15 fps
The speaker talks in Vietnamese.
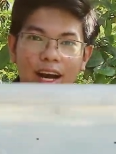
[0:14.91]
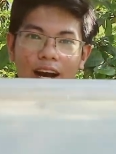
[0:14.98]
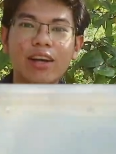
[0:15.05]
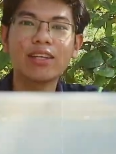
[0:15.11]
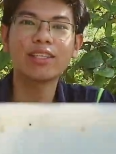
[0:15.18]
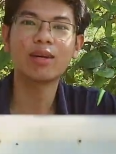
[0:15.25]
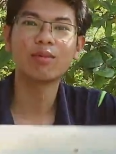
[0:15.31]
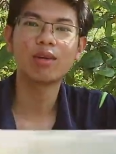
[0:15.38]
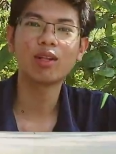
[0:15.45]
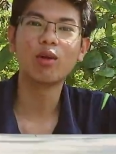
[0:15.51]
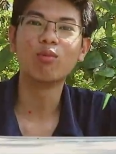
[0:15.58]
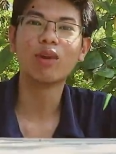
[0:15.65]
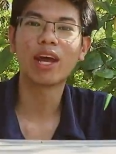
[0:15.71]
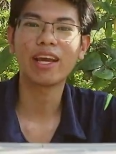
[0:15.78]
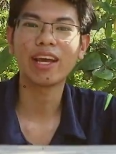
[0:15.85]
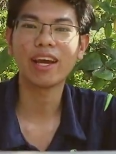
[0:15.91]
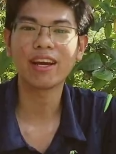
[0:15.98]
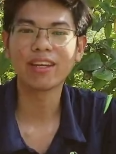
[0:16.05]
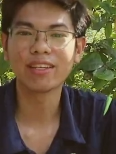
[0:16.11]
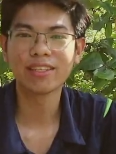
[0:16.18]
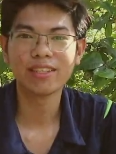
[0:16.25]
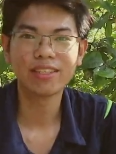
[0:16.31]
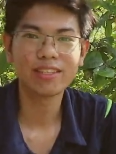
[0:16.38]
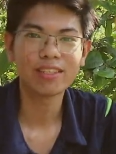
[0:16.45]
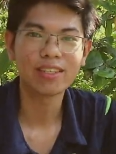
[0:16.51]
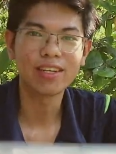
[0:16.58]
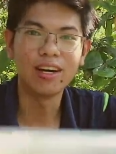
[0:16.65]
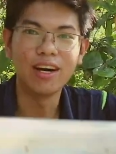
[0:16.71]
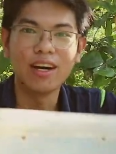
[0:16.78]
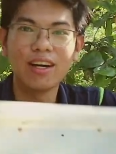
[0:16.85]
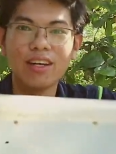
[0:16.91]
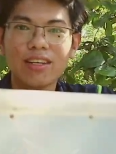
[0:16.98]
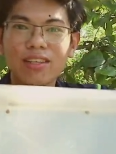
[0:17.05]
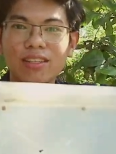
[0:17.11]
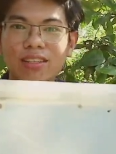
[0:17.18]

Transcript: à, Nó ở trong cái thùng này ha Đó